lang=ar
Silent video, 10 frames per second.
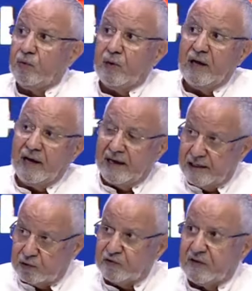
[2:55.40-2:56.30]
او
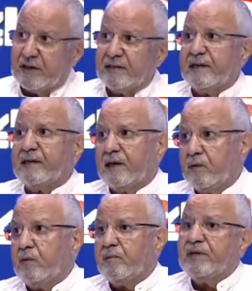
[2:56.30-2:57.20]
حياته في خطر
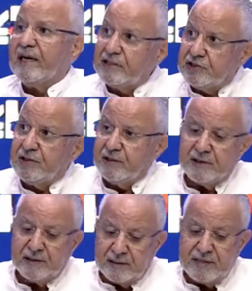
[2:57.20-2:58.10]
او من اجل
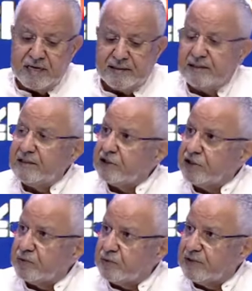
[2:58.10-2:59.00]
يعني
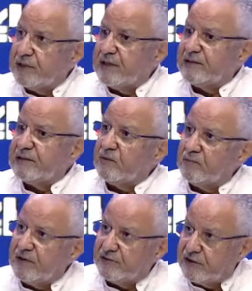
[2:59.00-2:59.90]
نشاطه السياسي او